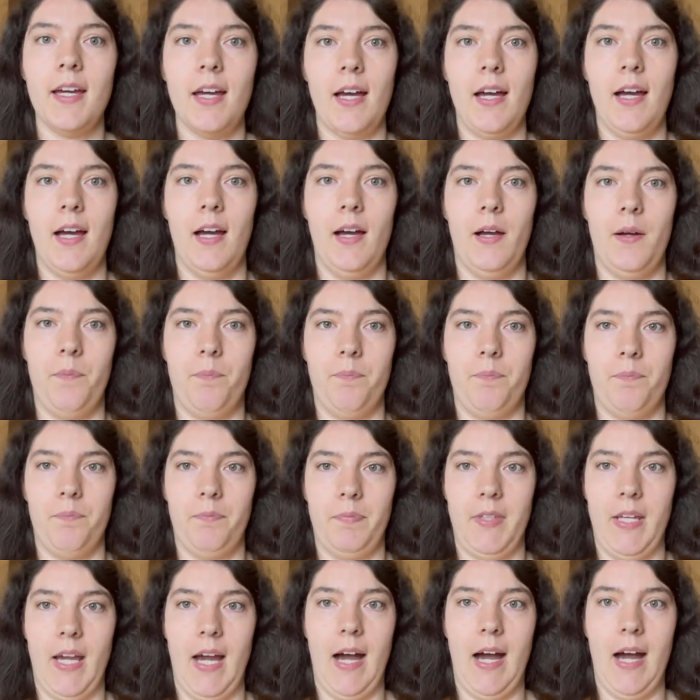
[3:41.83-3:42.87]

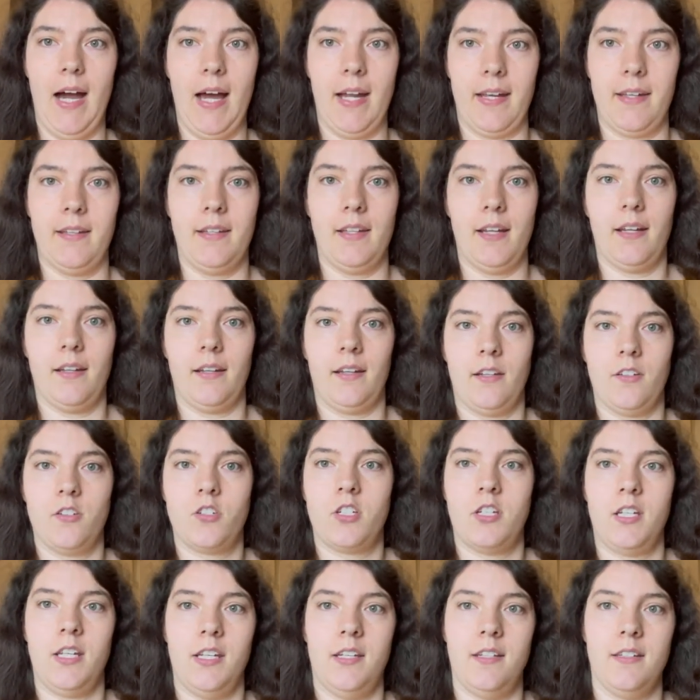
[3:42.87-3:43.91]
ähm, ja, hatten dann
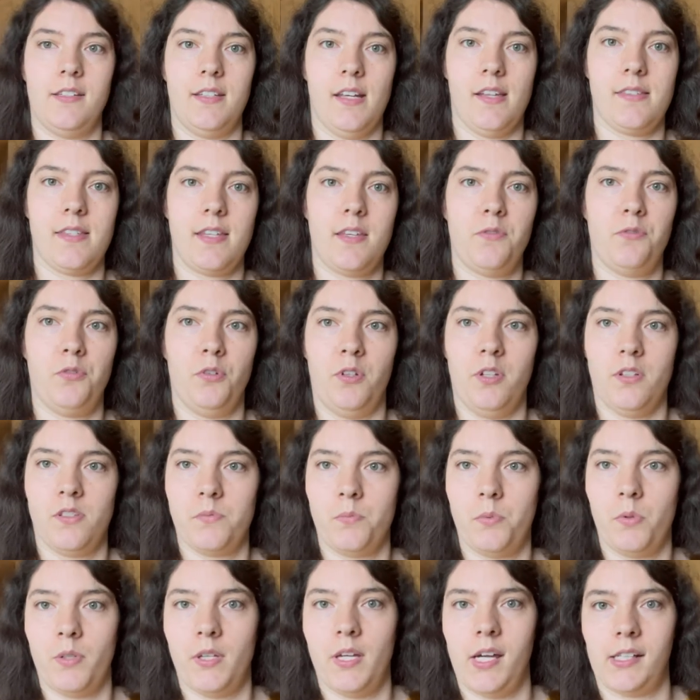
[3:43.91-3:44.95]
entschieden, dass ich für das
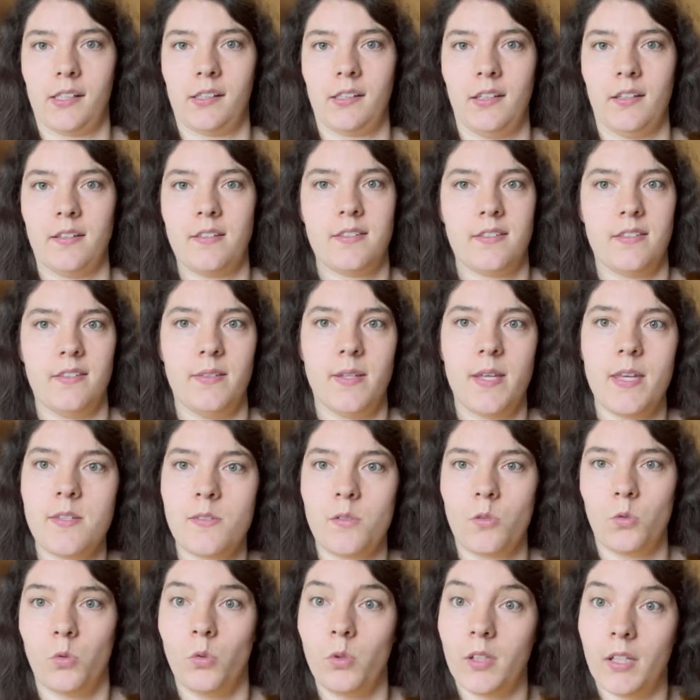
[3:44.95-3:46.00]
Projekt jetzt nicht
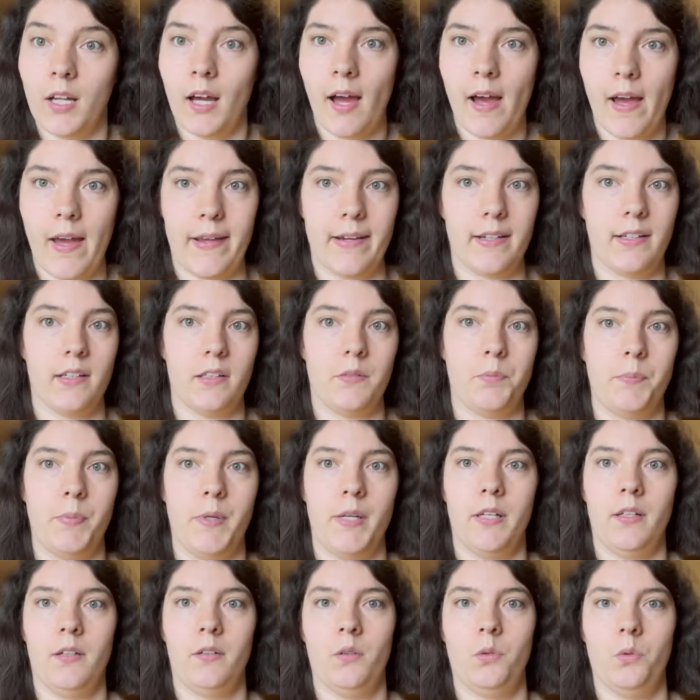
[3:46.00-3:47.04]
so gut geeignet
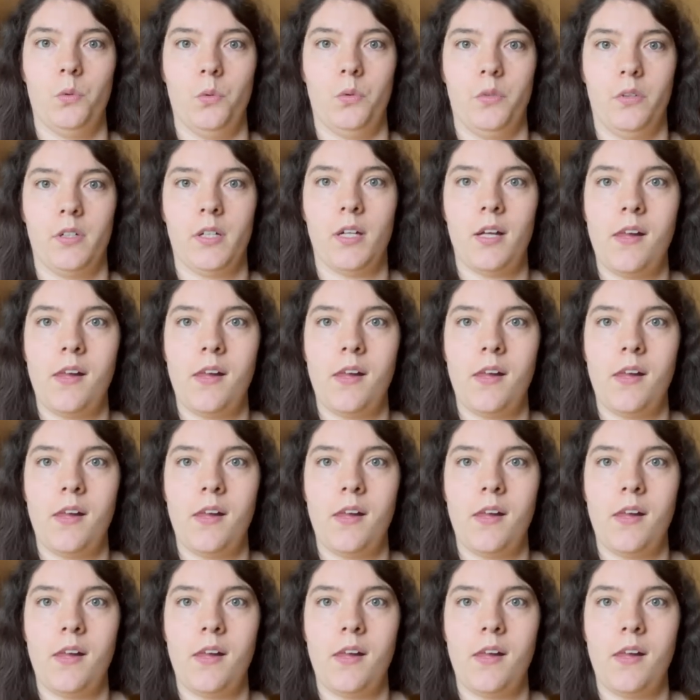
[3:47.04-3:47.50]
bin und